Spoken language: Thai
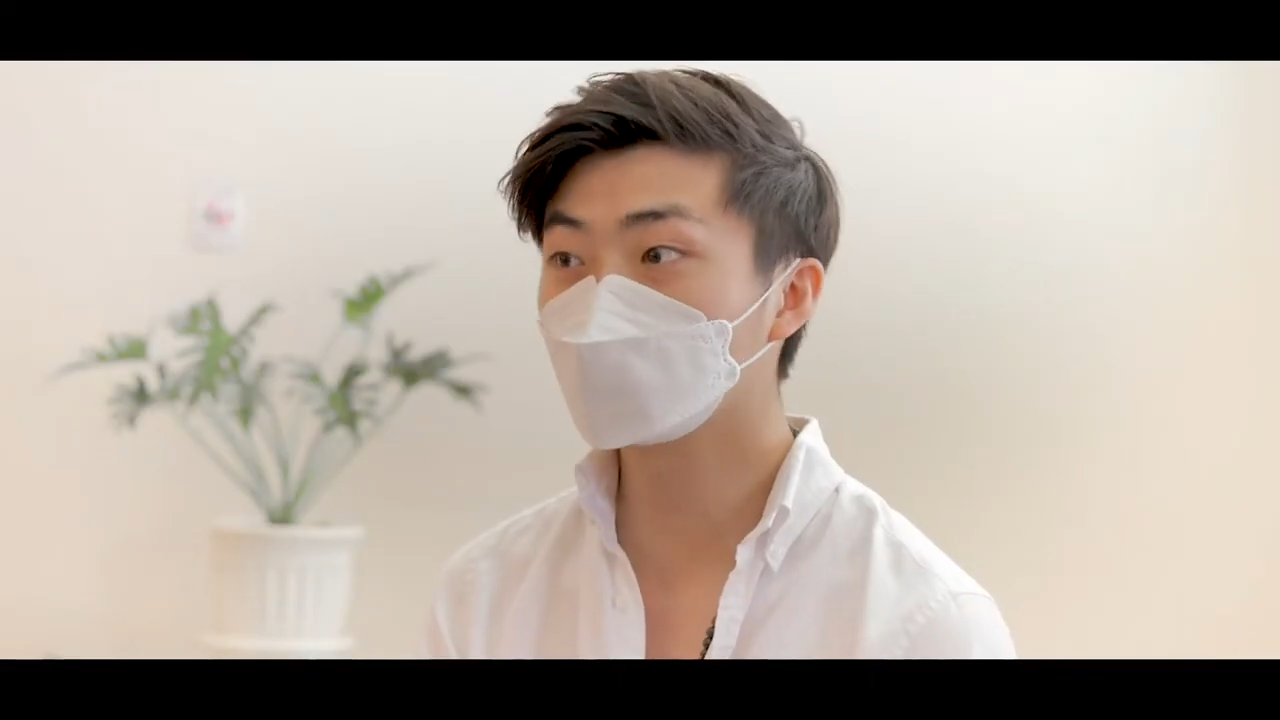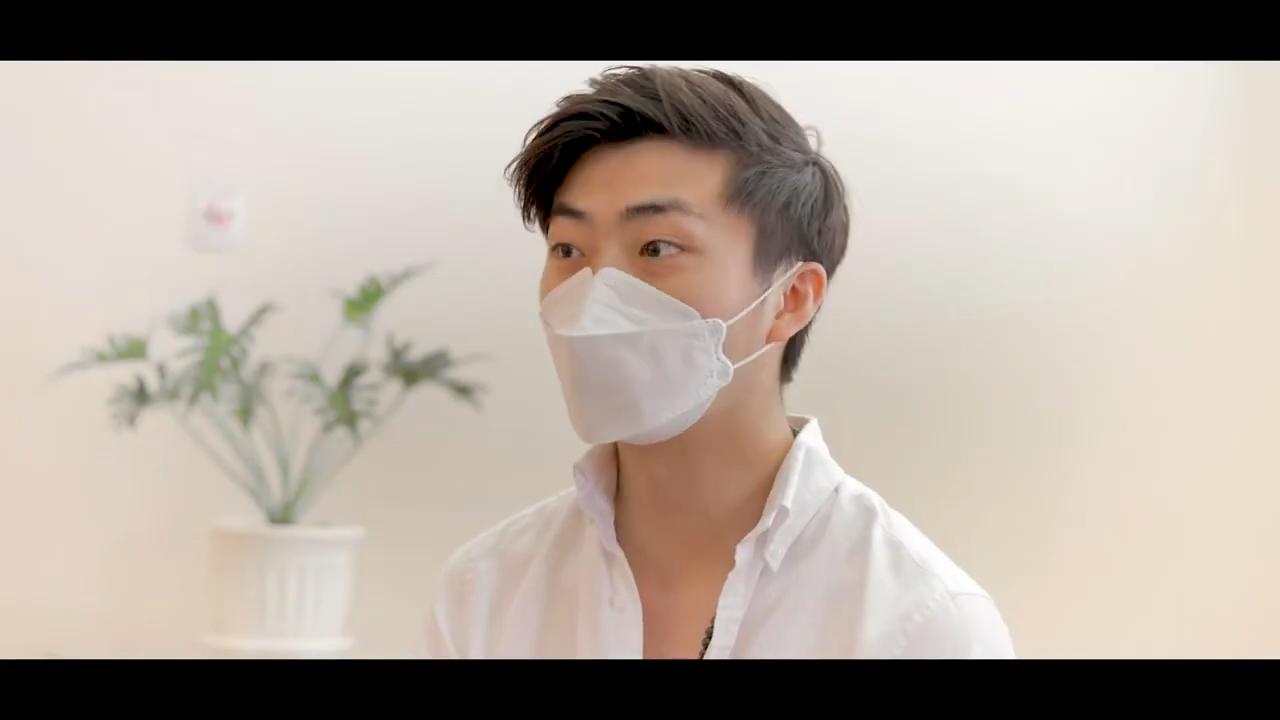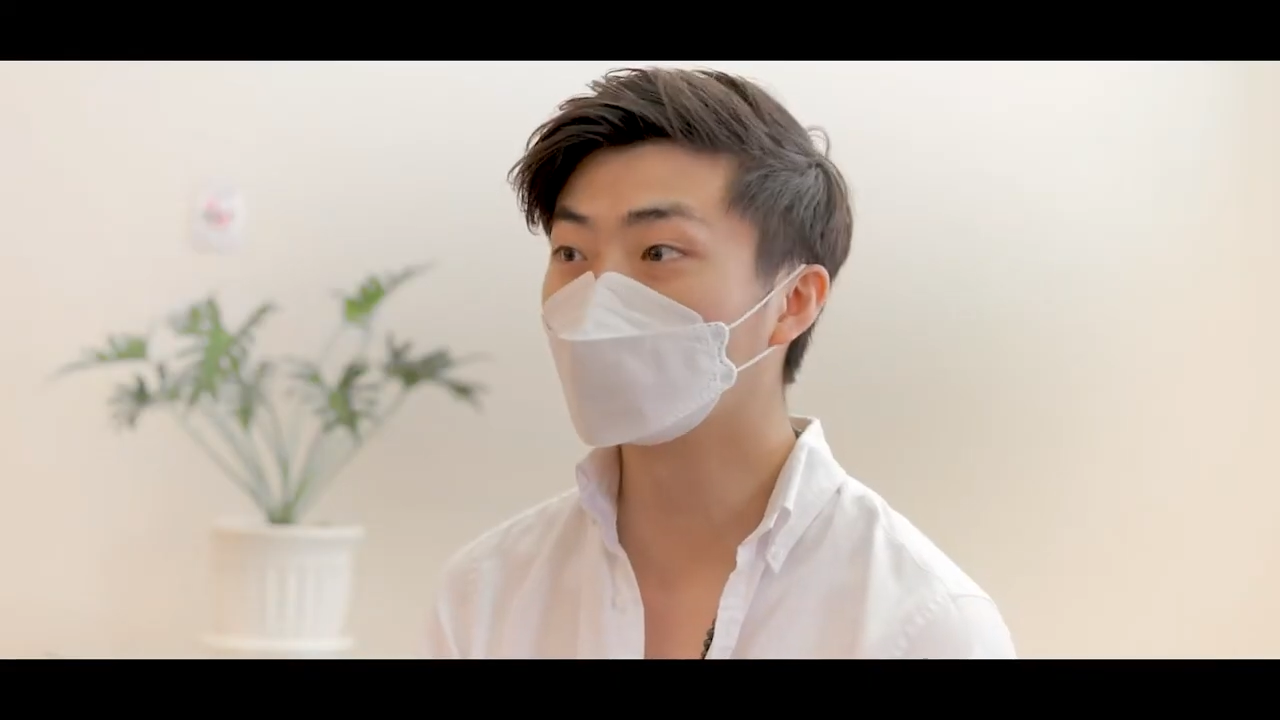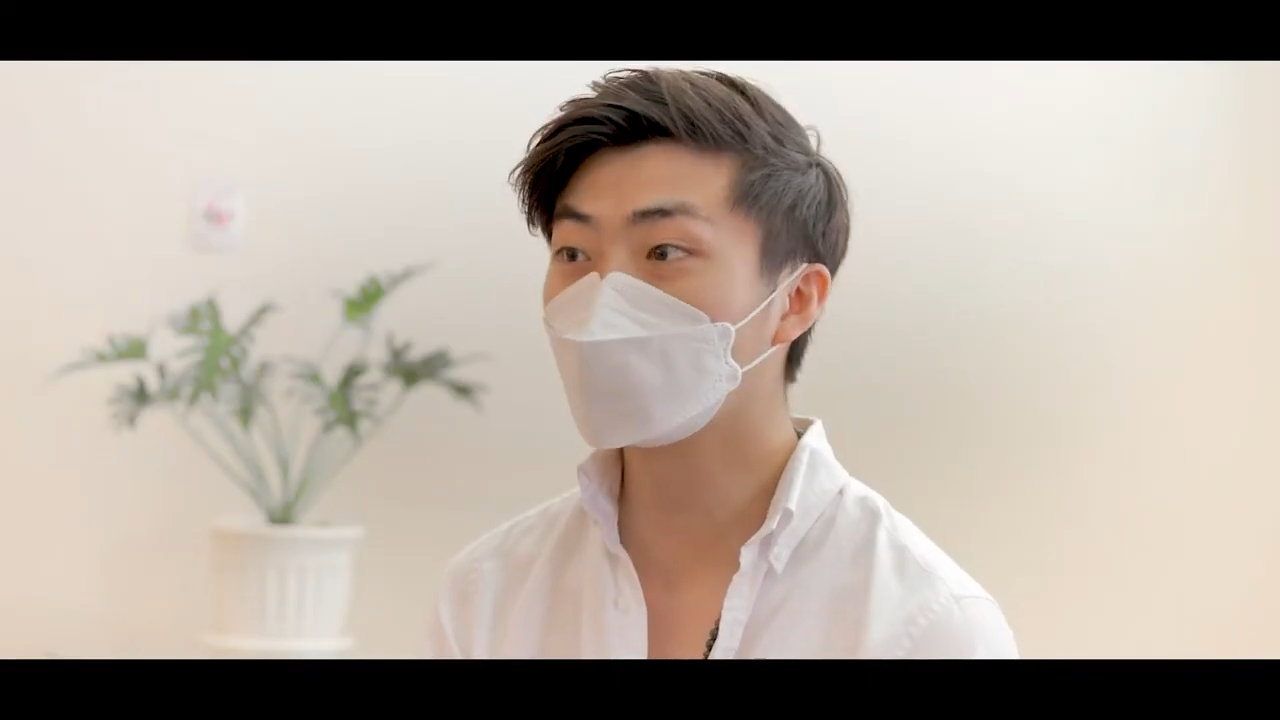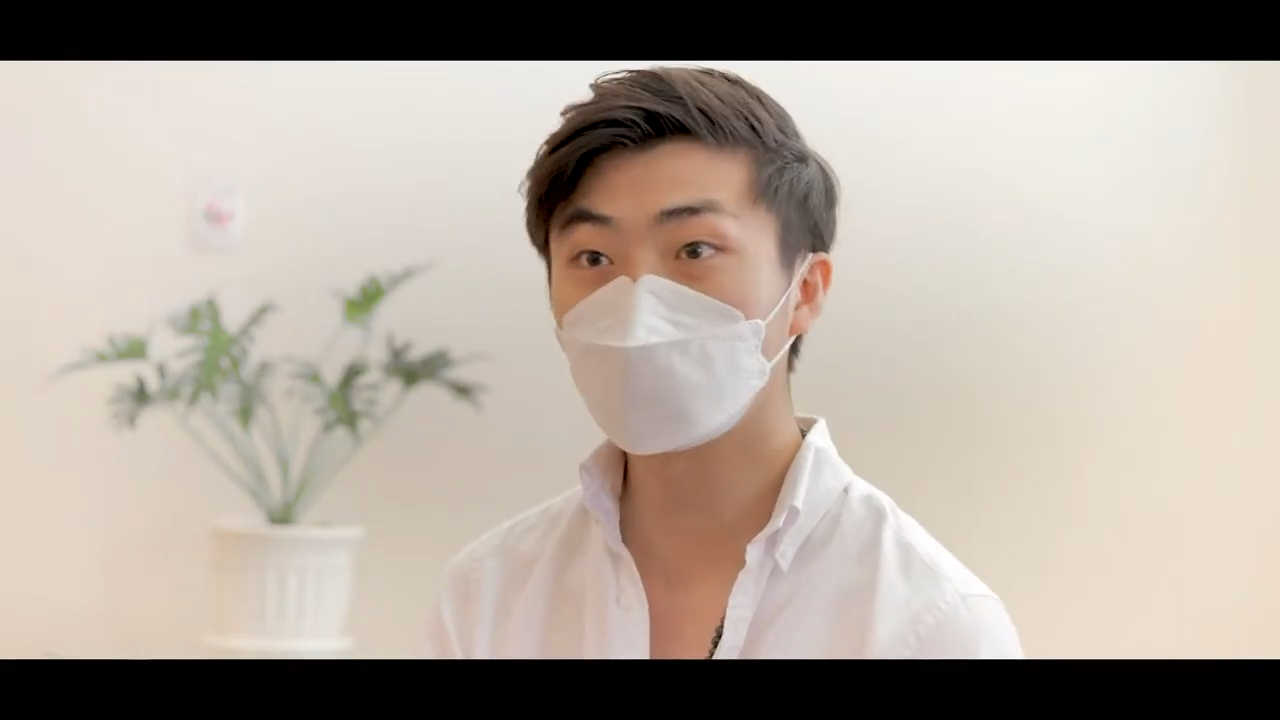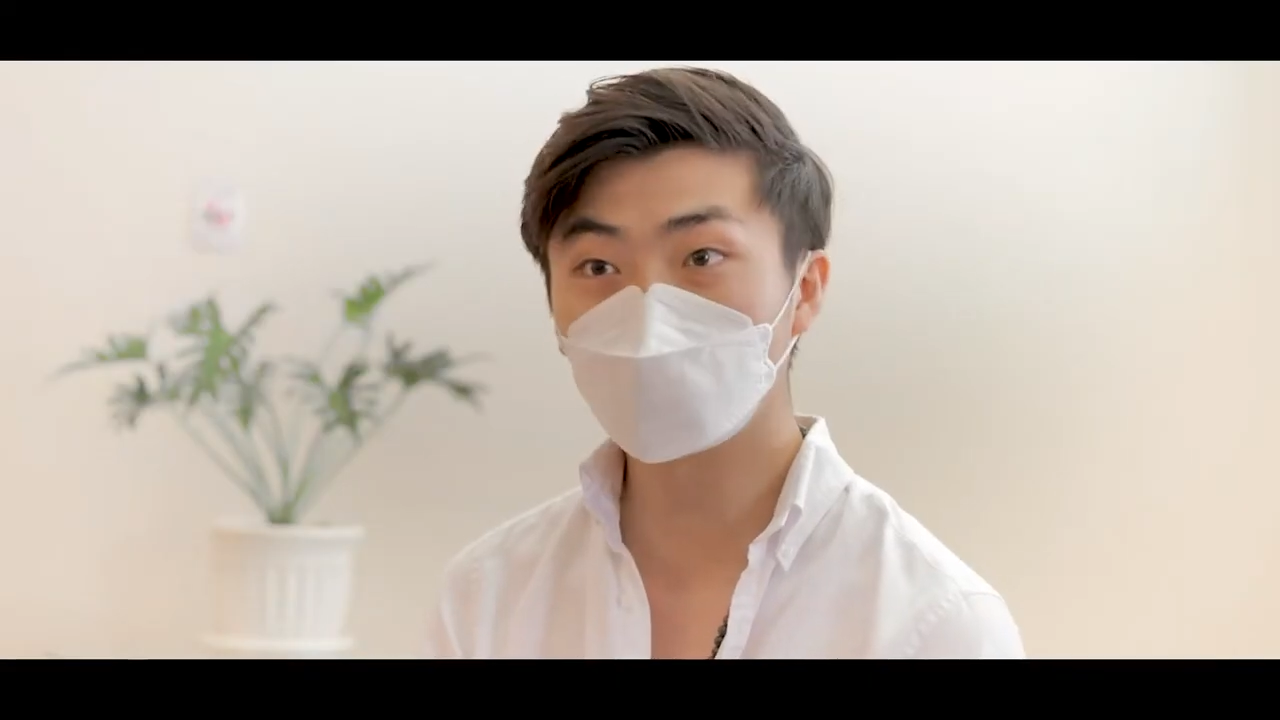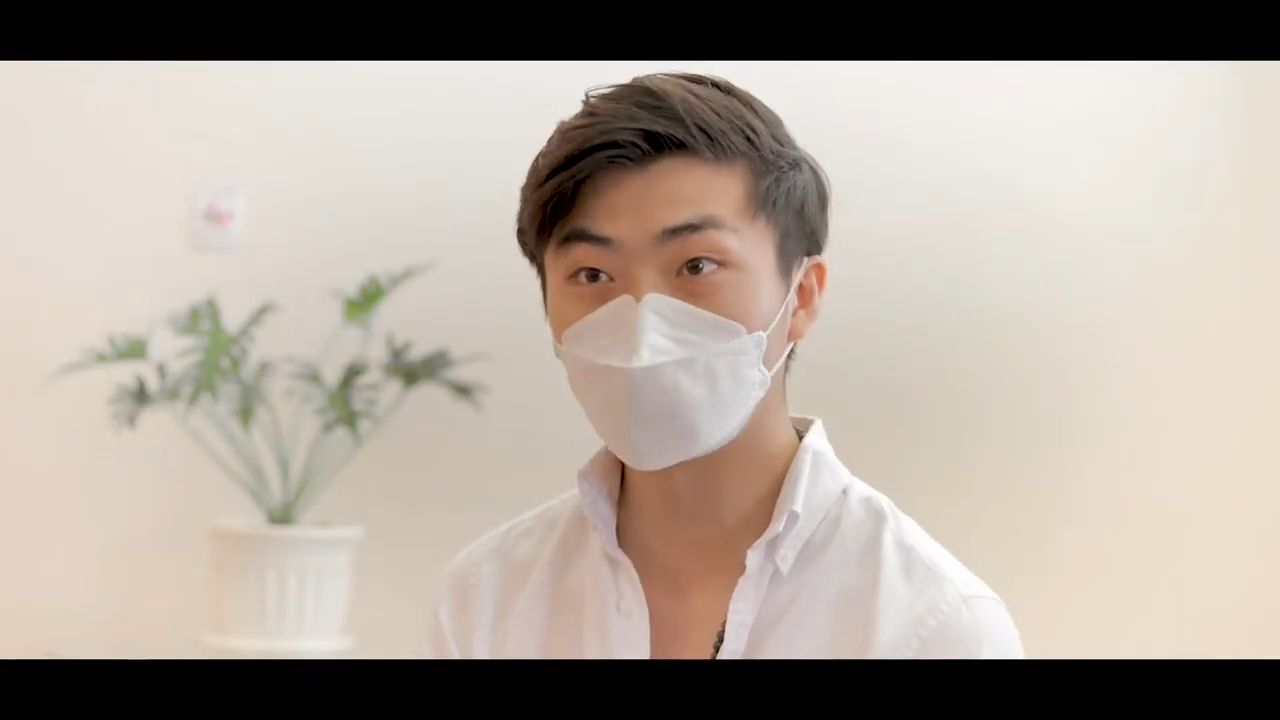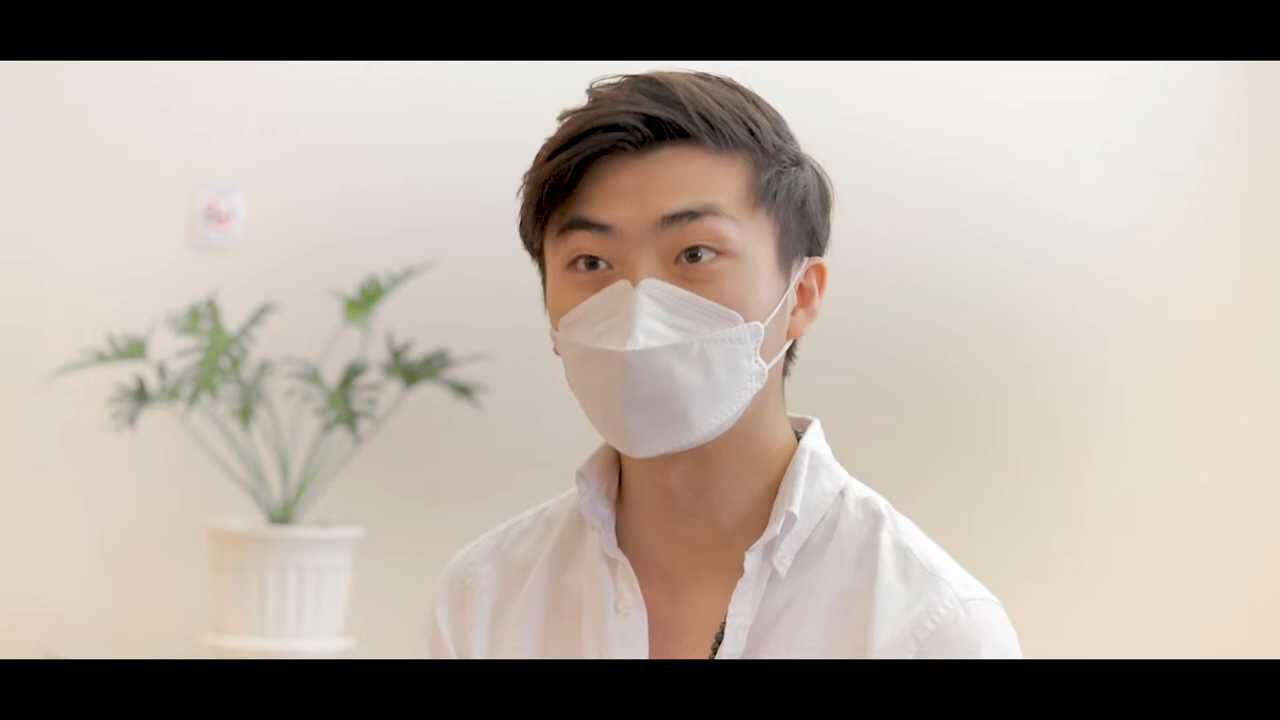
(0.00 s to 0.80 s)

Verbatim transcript: อบสองนี่ห้า